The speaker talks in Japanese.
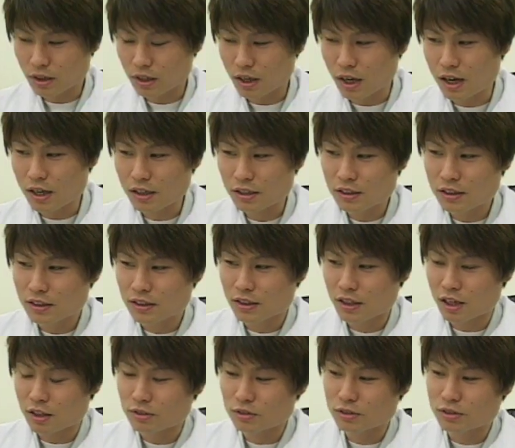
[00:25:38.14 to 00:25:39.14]
感
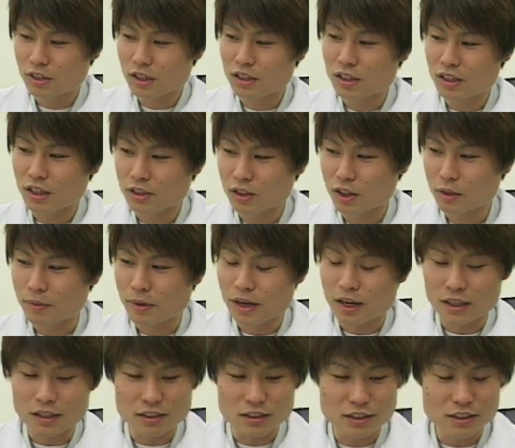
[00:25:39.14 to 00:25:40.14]
覚的な例え
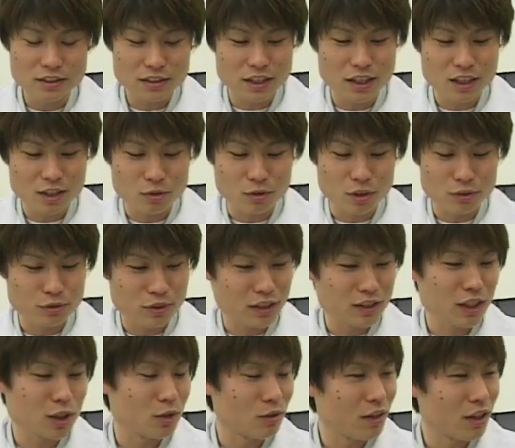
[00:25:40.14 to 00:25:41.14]
ば人間これ触
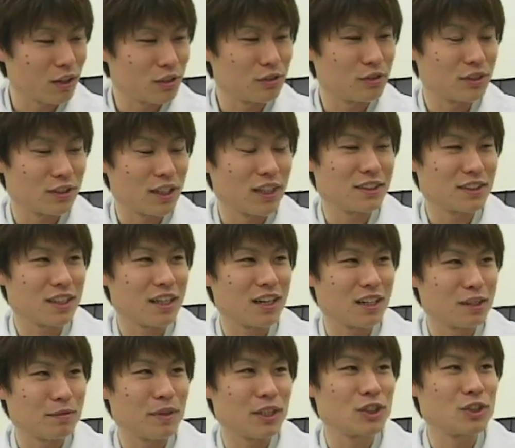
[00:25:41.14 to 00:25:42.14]
れたとかいうセンサー
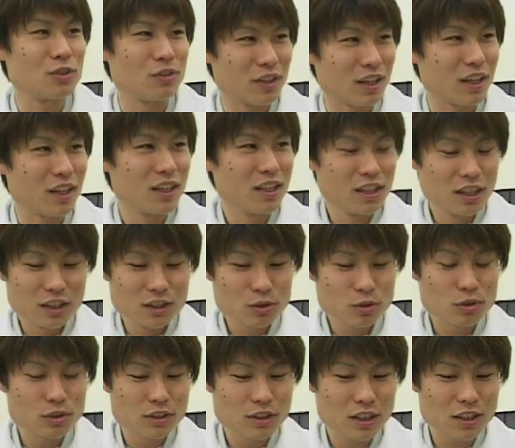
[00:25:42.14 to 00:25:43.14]
ありますよね
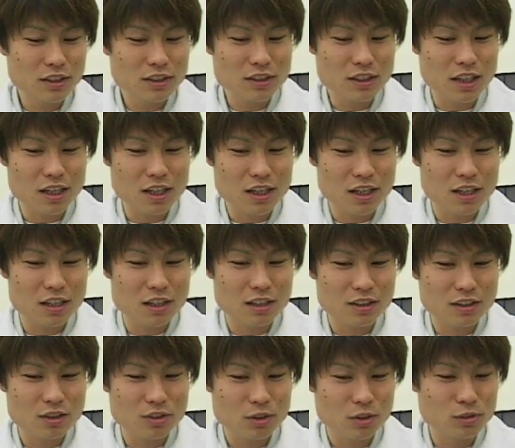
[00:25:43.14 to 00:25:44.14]
そういうセンサーっ
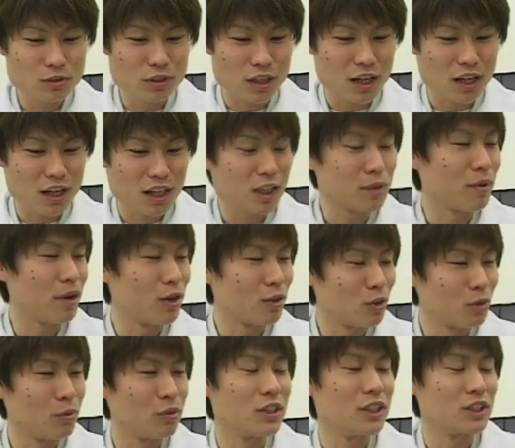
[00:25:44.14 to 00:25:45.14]
ていう考え方もある
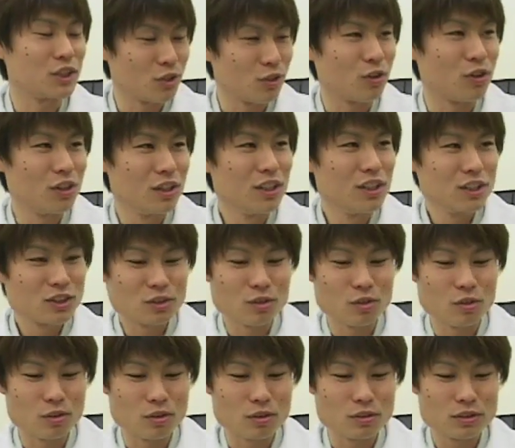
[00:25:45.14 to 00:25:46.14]
と思うんですよそ
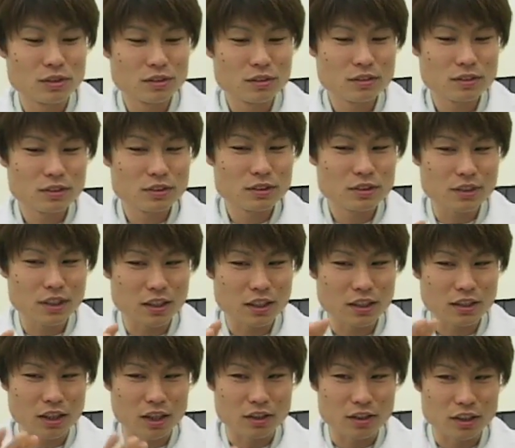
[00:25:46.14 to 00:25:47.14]
のさっき
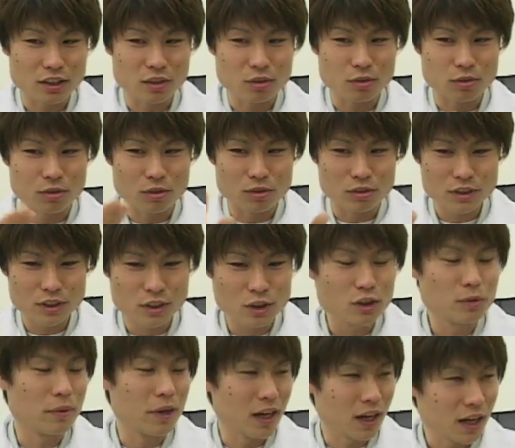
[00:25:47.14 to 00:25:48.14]
言ったようにあの非
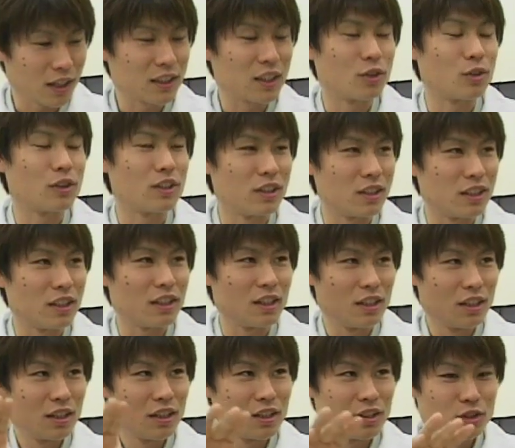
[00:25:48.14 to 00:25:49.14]
球面測った時に
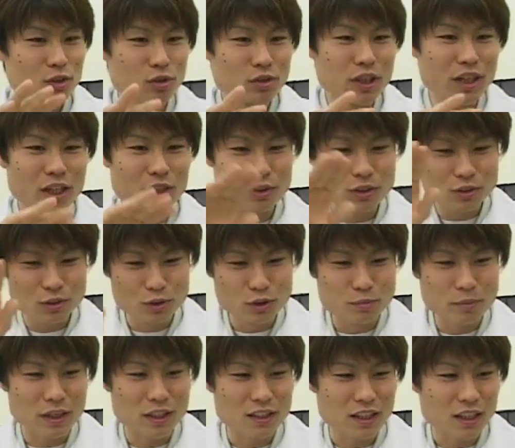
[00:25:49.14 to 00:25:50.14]
どんだけの非
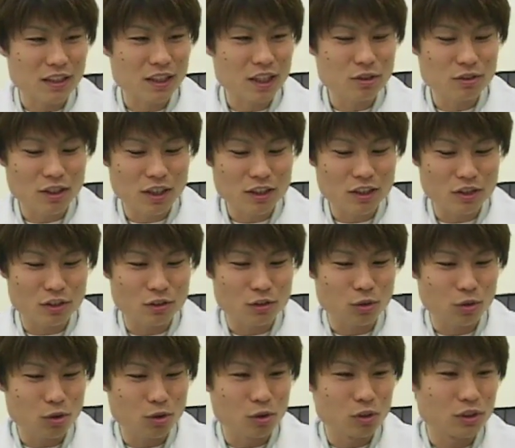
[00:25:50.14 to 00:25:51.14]
球面になってるかっていう
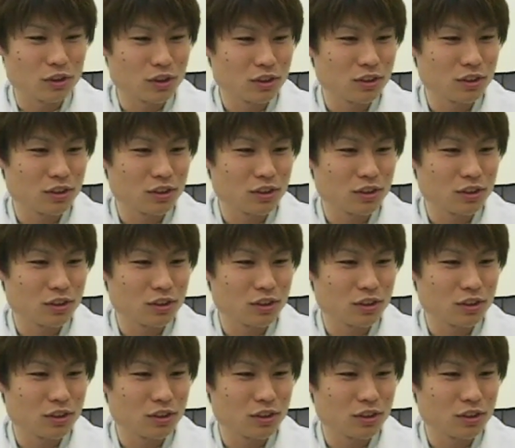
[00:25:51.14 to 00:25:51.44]
ところを